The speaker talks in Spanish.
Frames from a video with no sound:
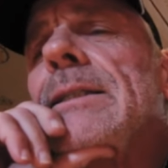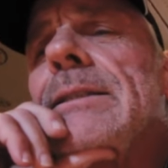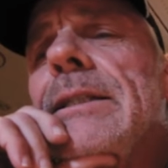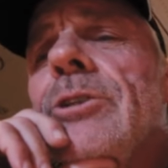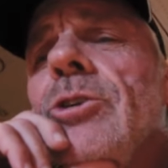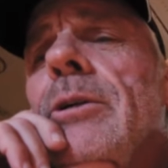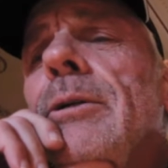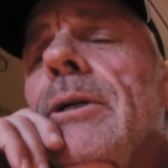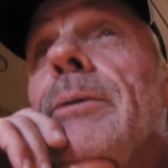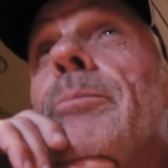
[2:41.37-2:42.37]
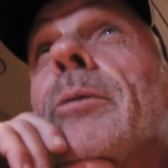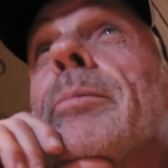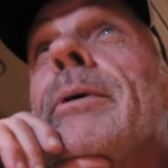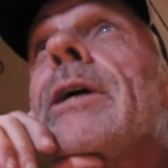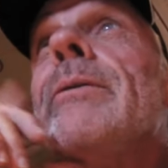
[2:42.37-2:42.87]
Si estoy eh, por
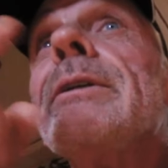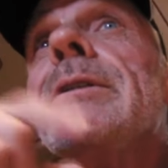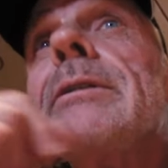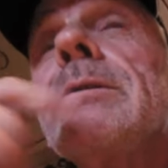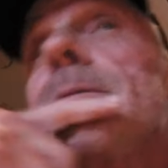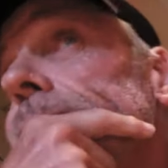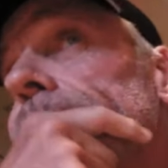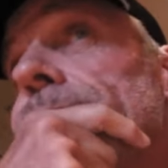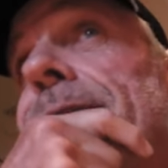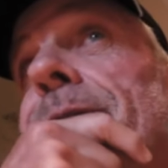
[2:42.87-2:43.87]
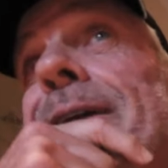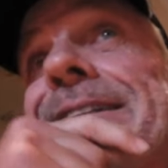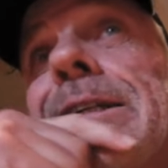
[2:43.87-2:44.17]
primera vez en una